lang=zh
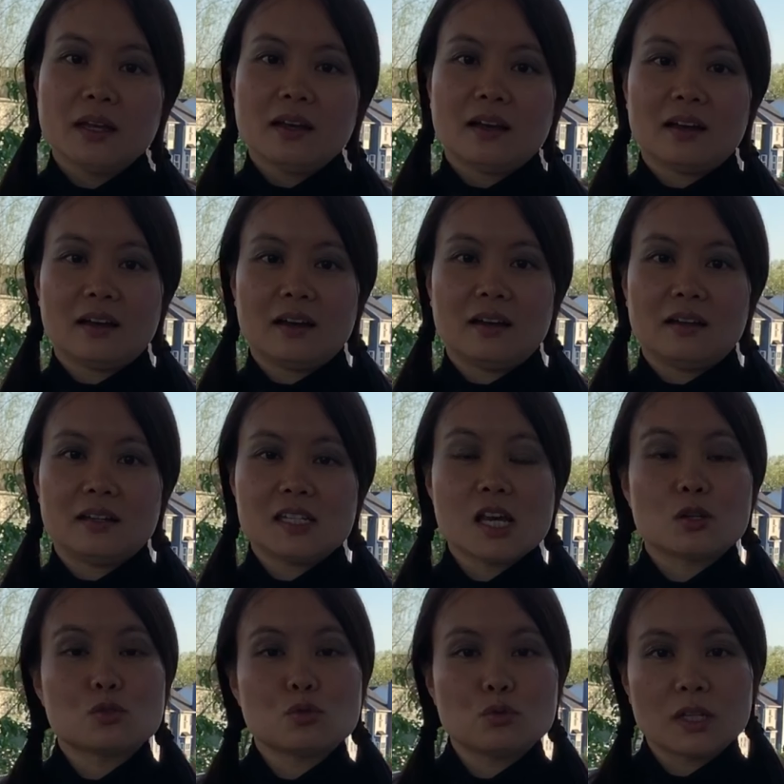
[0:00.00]
呃，
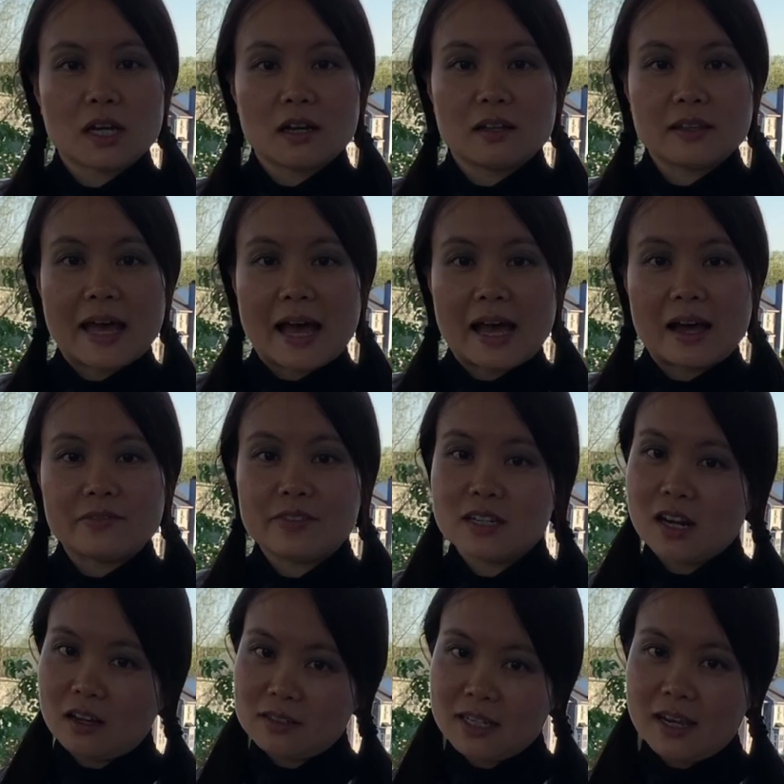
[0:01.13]
酵素呢，它非
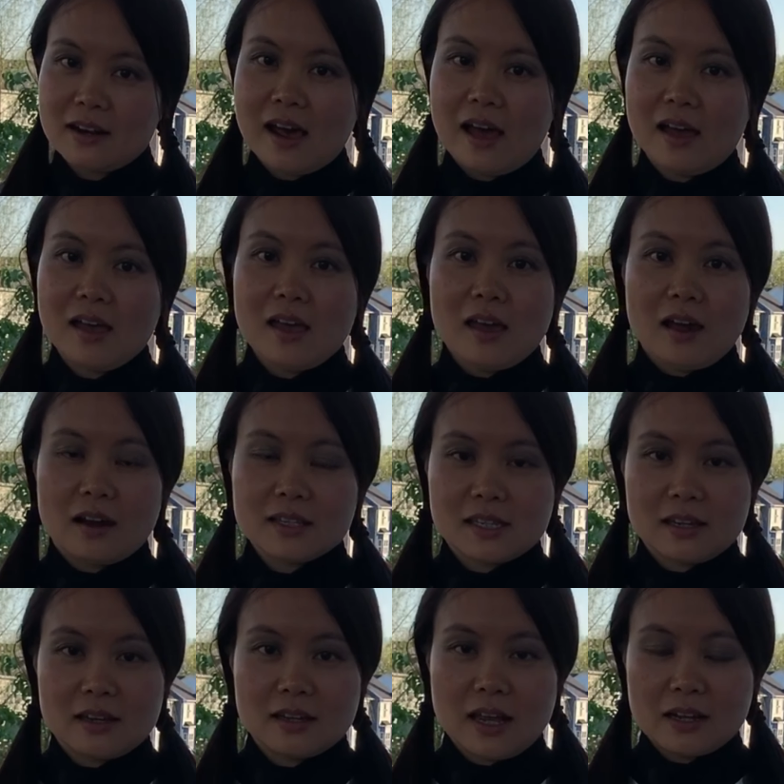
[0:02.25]
常天然，而
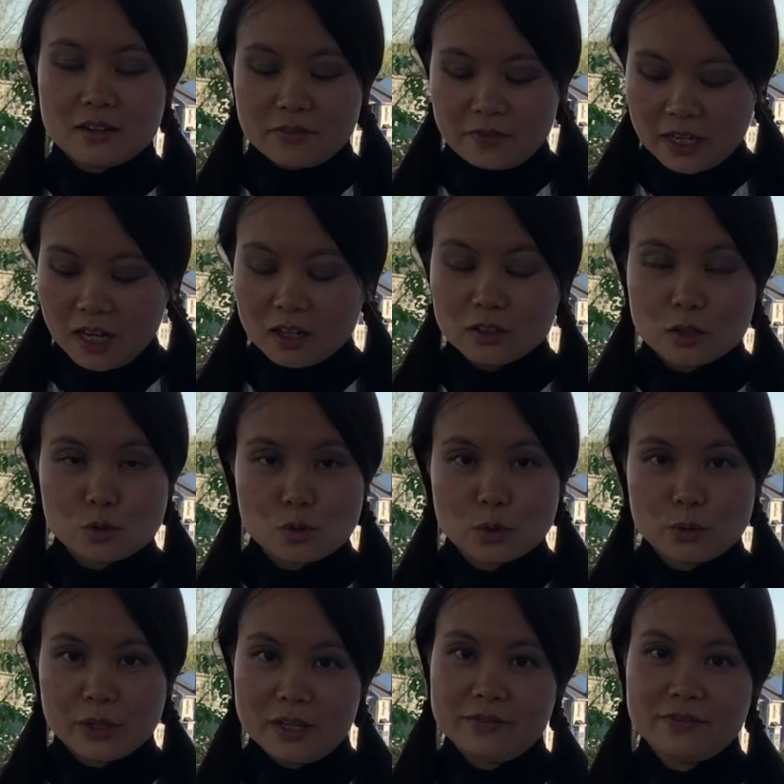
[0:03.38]
且它的肥料的作
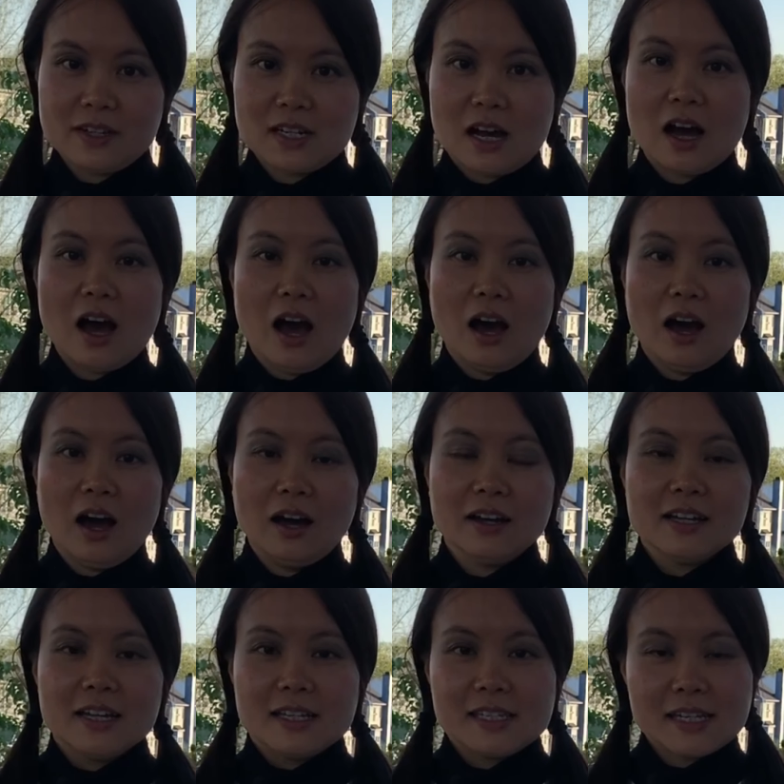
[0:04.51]
用也非常好哈。
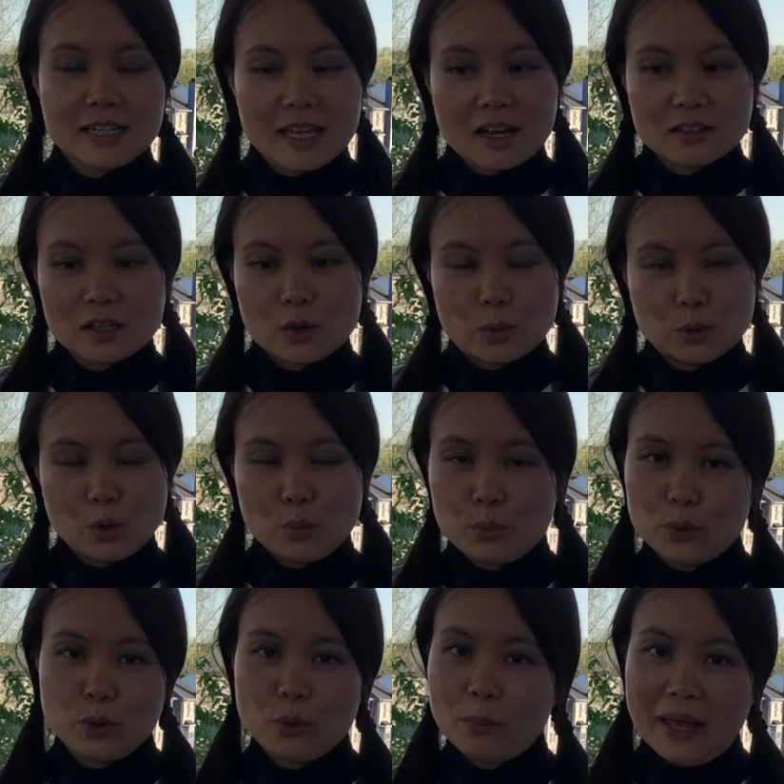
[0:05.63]
尽量呢，我都不
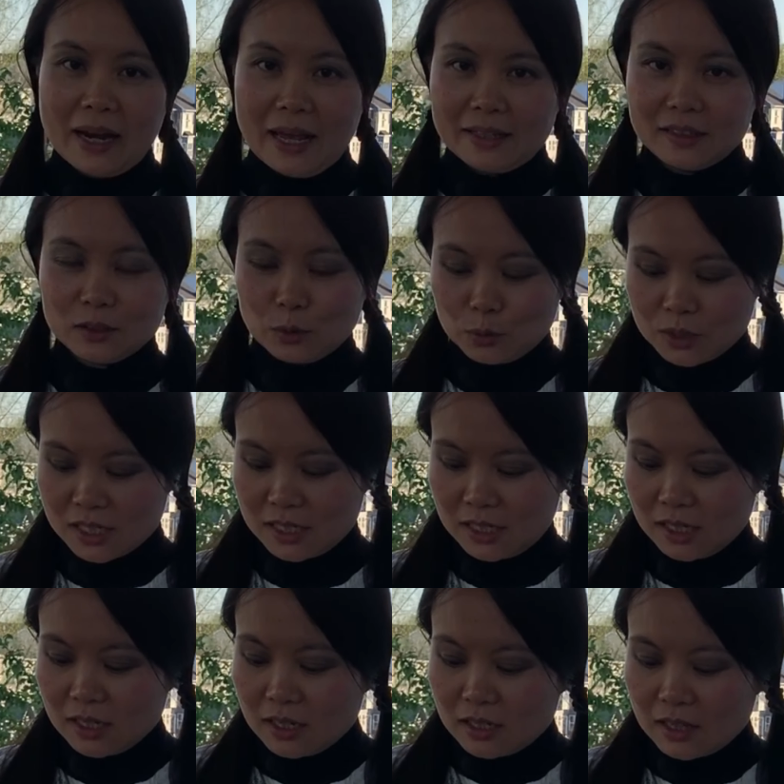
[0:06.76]
用买来的东西。
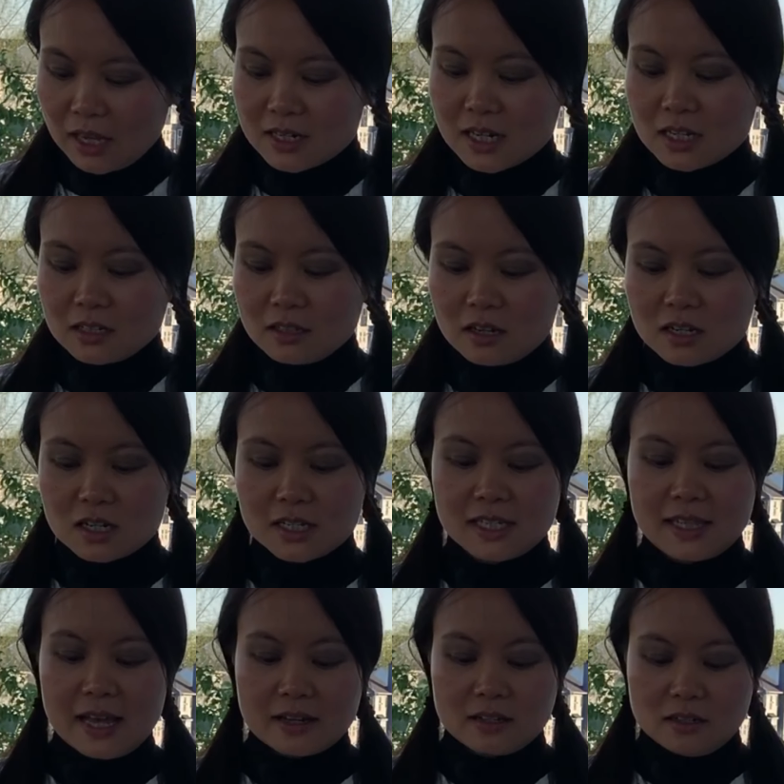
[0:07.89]
那这个呢是鸡
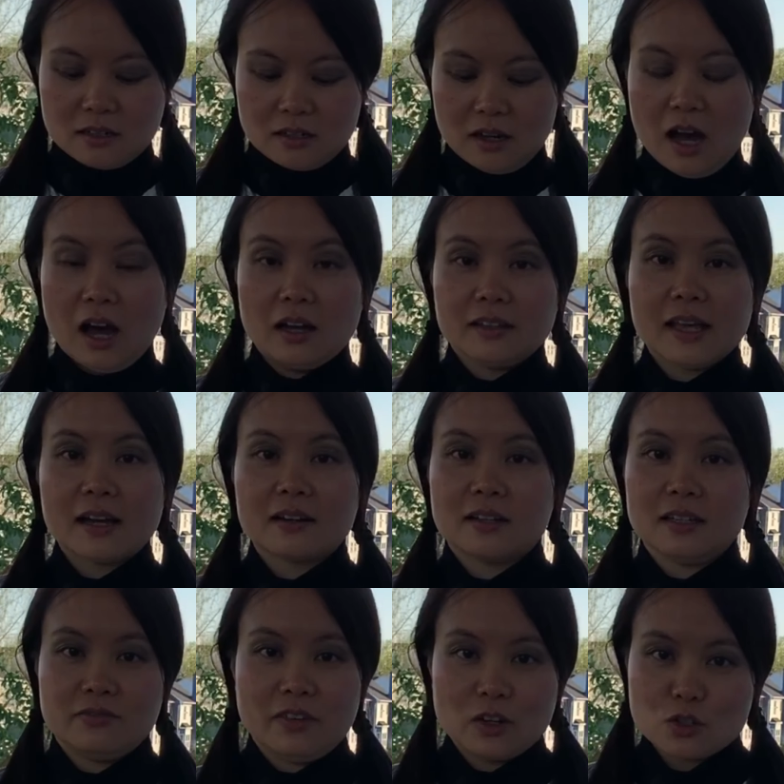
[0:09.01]
蛋壳哈，它可
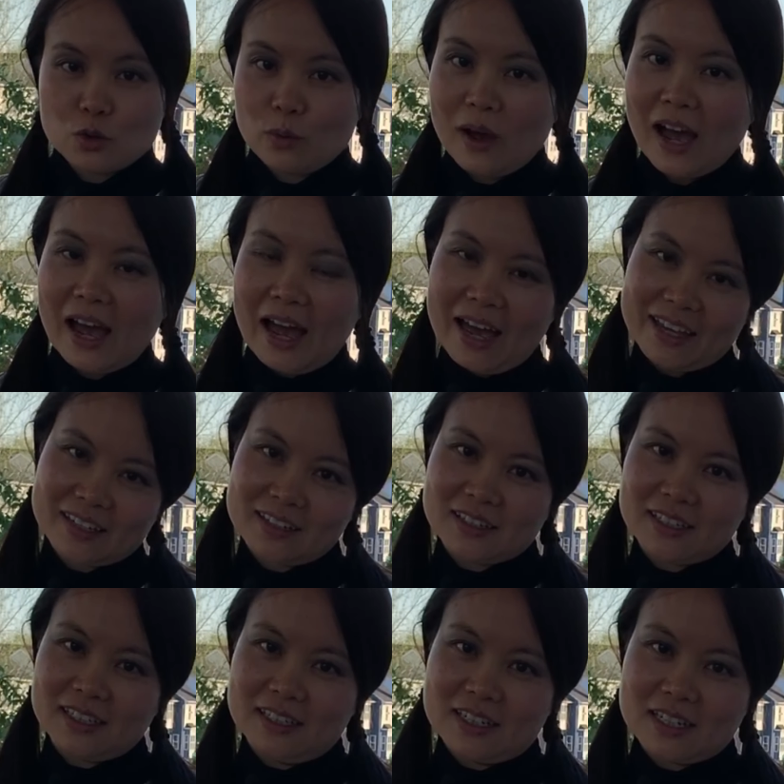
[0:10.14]
以防虫害，还可
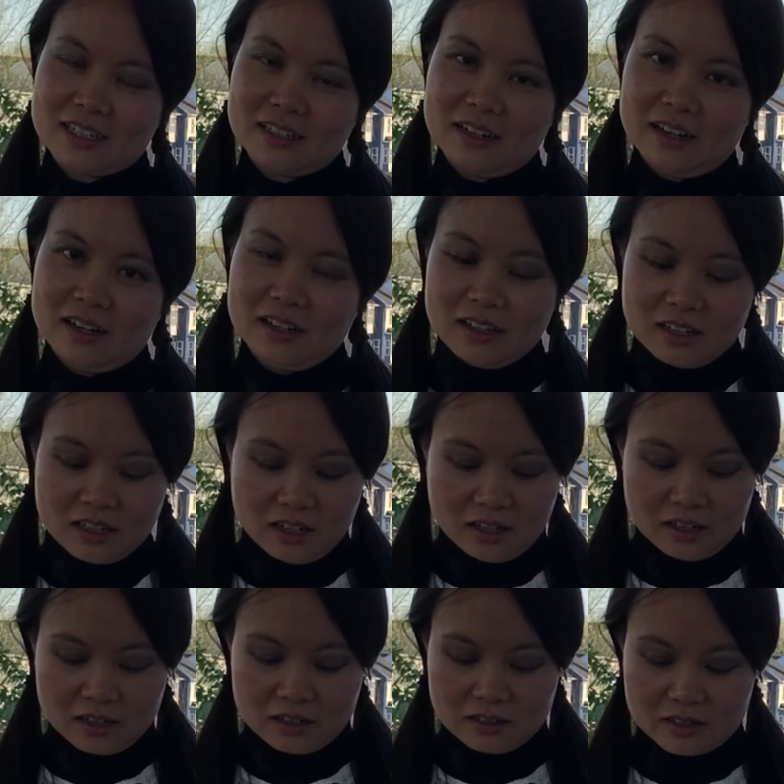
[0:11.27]
以这个，
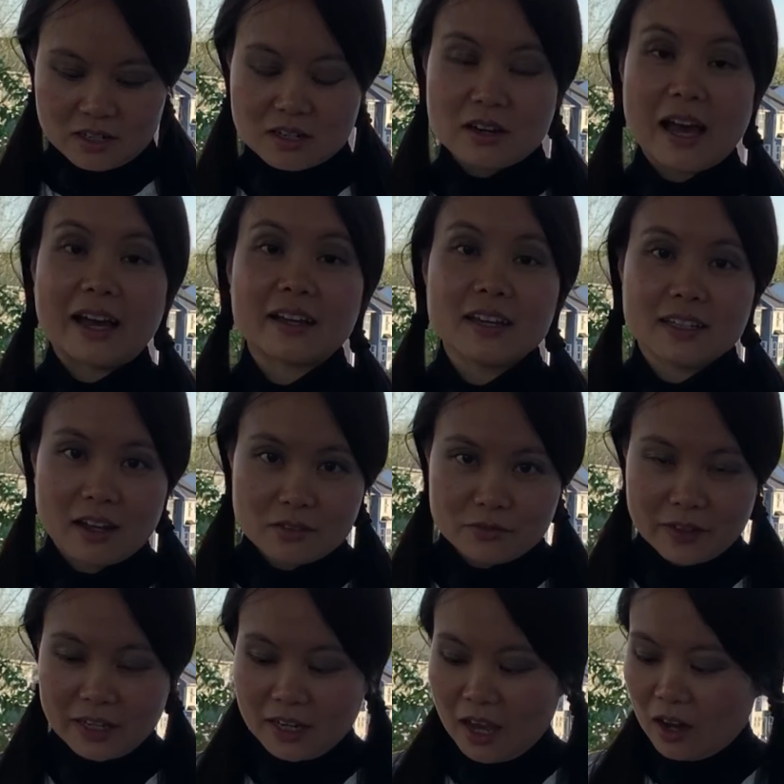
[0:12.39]
呃，是还可以当
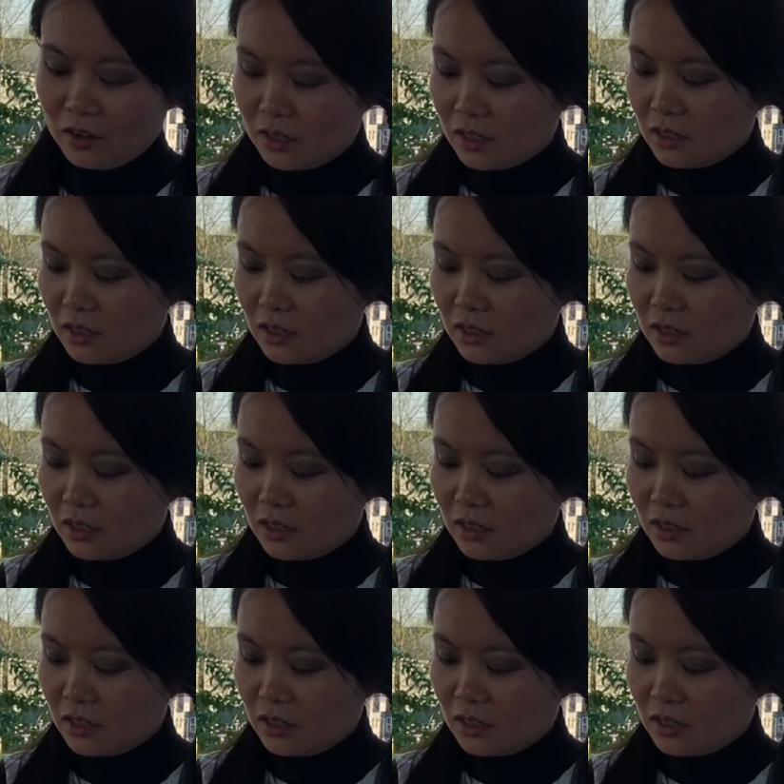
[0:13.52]
肥料。